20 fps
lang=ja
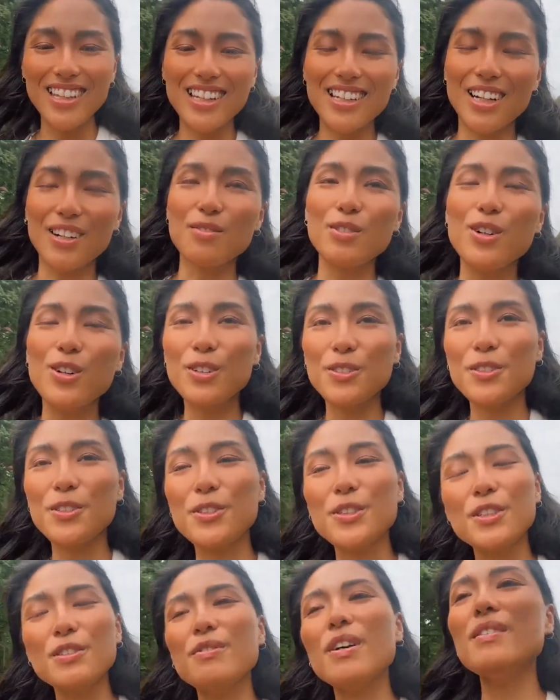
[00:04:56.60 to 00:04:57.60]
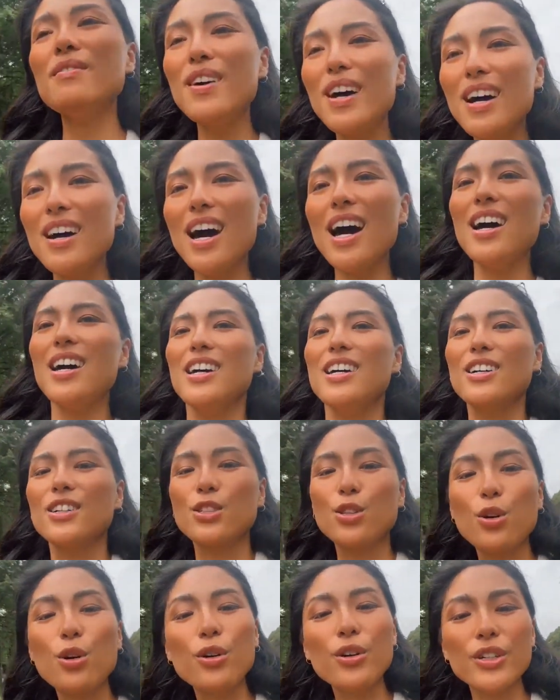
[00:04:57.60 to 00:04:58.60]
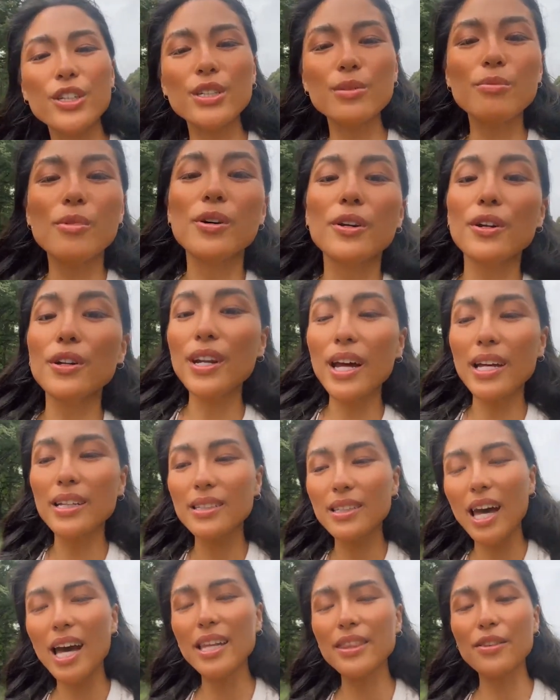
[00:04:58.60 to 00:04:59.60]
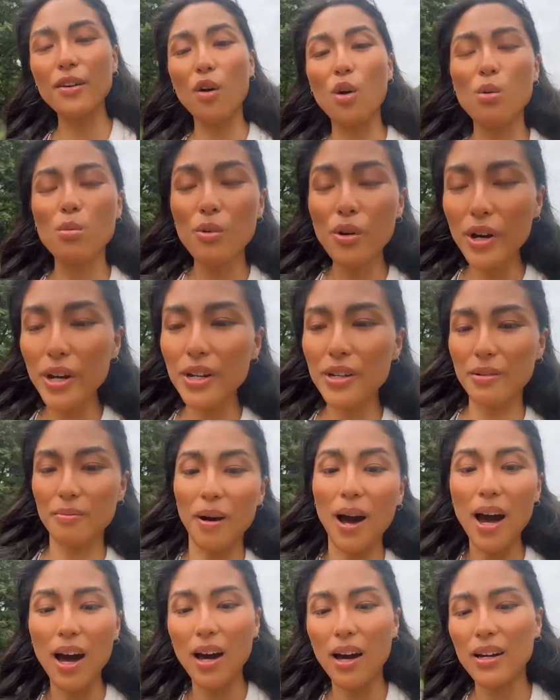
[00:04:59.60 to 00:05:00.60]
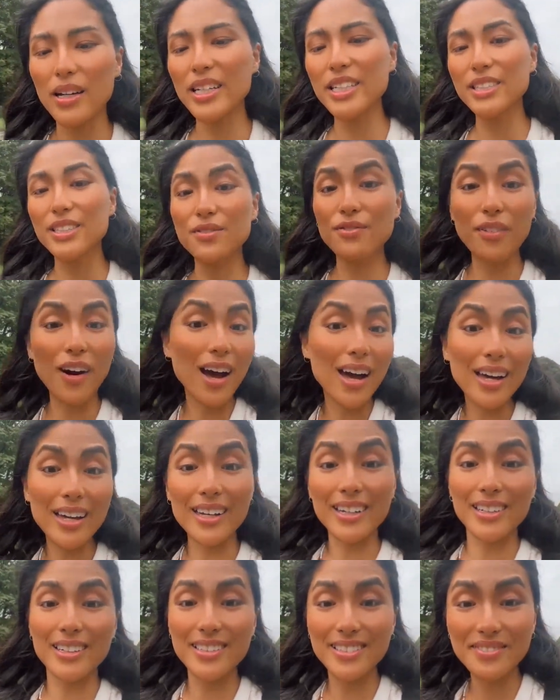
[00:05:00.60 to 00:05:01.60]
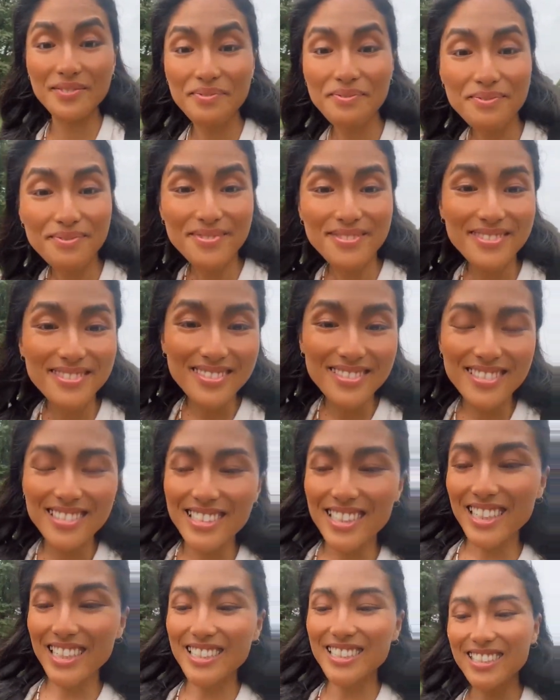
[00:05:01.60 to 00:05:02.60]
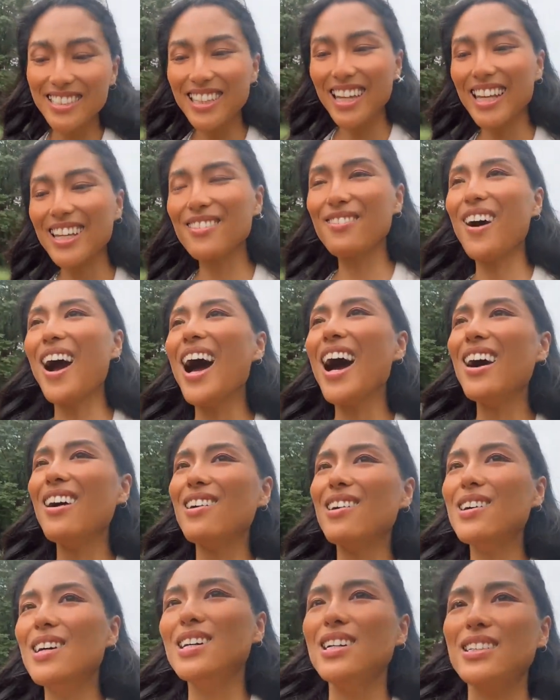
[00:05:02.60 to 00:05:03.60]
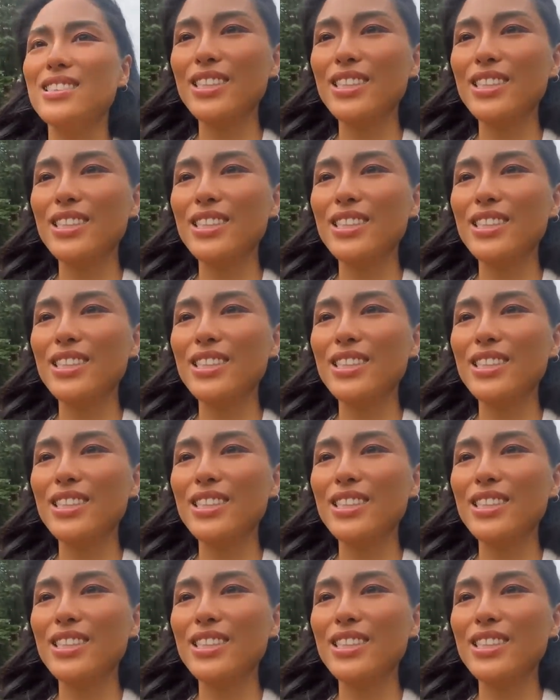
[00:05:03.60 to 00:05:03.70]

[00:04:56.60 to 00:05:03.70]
なんかもうそのまま、あ、そういうものなんだって思えば、it's fine. It's like, wow.